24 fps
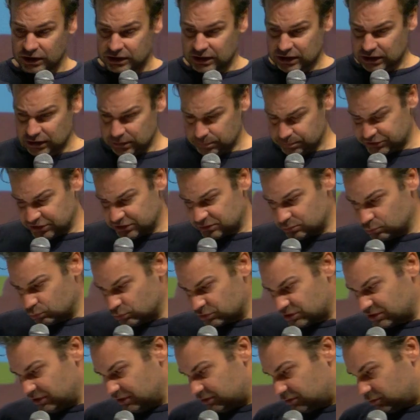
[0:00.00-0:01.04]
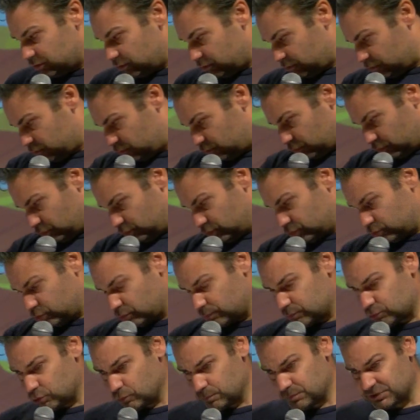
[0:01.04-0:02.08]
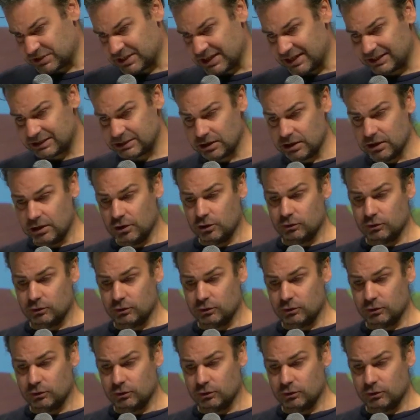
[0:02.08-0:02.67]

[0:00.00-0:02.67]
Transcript: créé une petite newsletter sur, sur Substack,